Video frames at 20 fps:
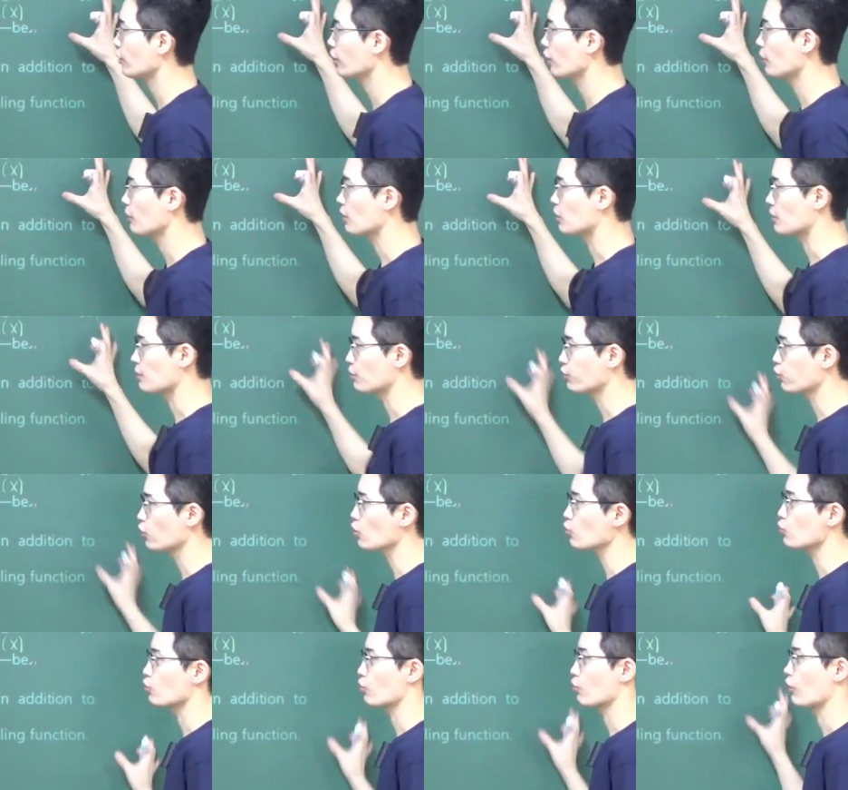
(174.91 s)
했다면 이제
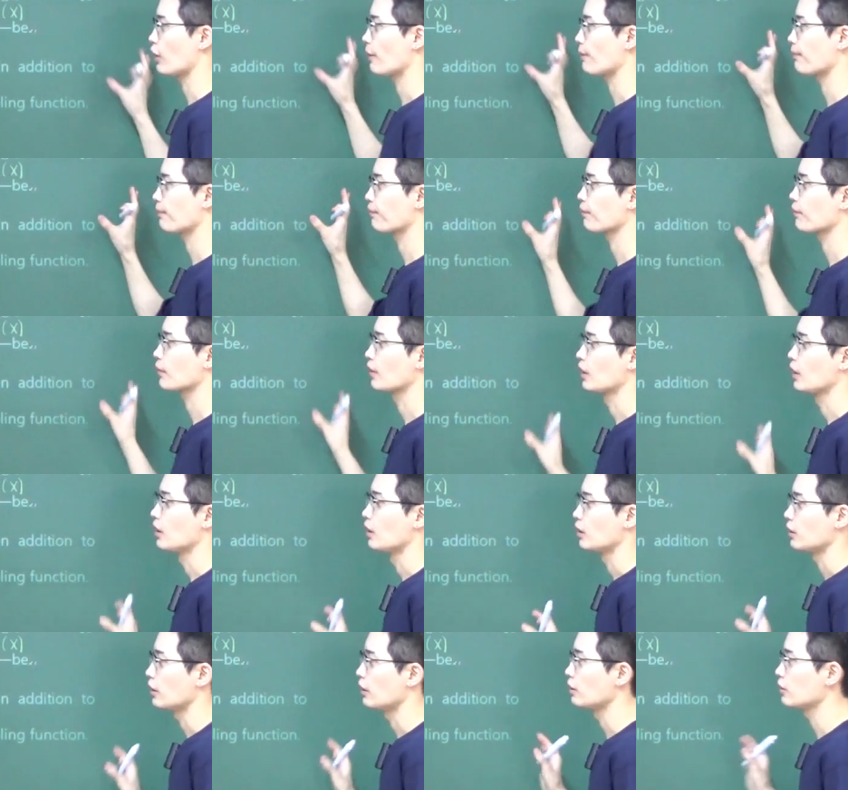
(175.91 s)
풀어줄 거야
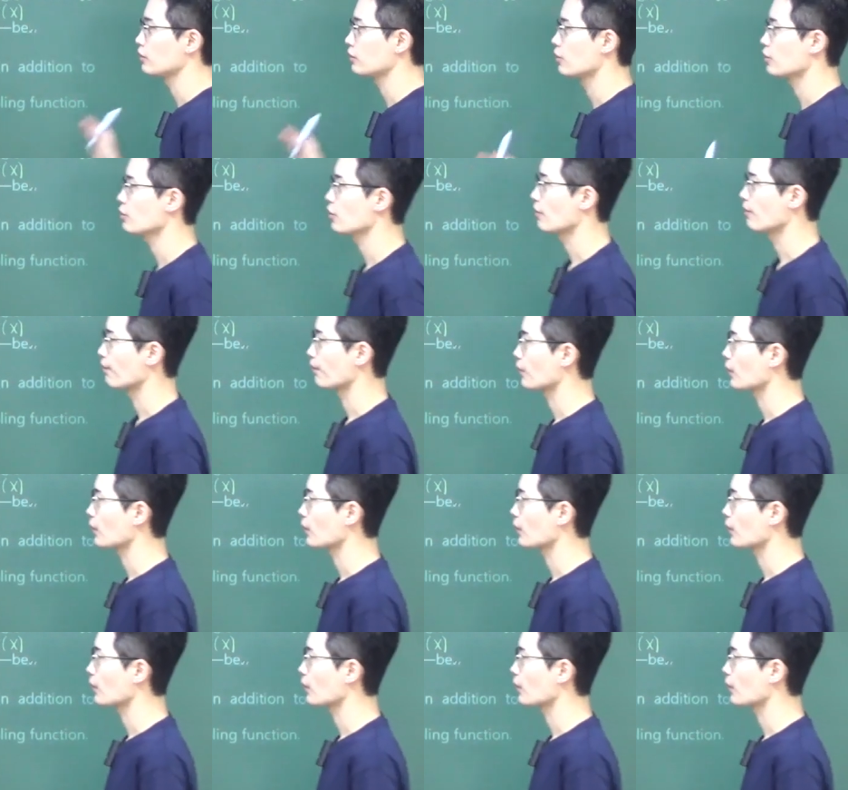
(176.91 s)
예를 들어서